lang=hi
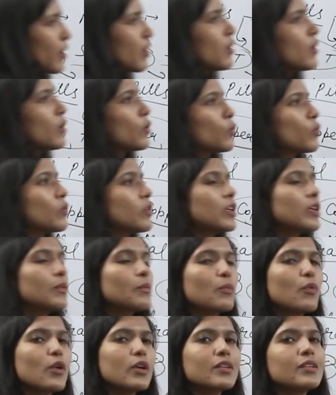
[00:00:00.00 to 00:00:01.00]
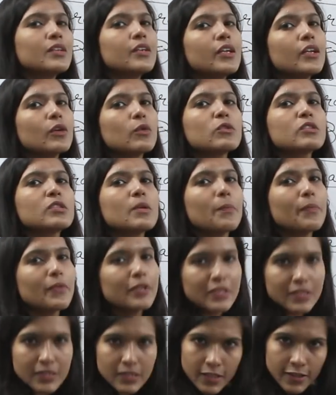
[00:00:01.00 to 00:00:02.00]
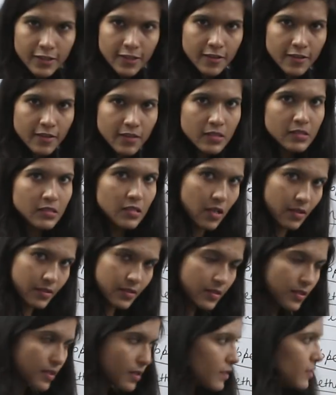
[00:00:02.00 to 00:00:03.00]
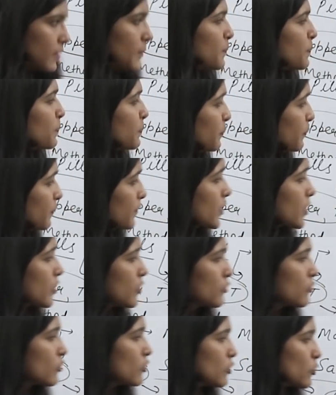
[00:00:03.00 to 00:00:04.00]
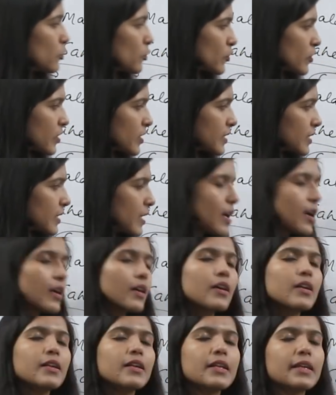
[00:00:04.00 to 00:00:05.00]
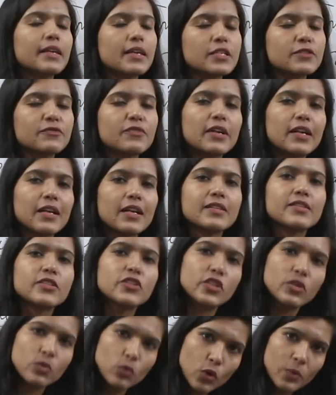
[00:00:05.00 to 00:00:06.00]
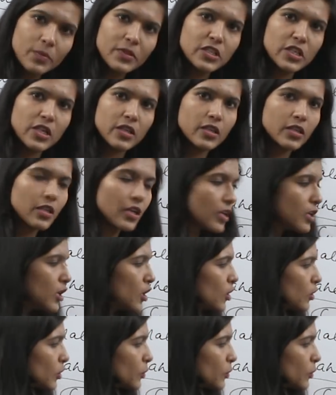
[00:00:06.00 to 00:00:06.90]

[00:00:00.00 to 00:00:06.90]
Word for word: हैं उनकी मोटिलिटी को सप्रेस कर देते हैं साथ साथ जो यूट्रस है अगर इन केस फर्टिलाइजेशन हो भी जाती है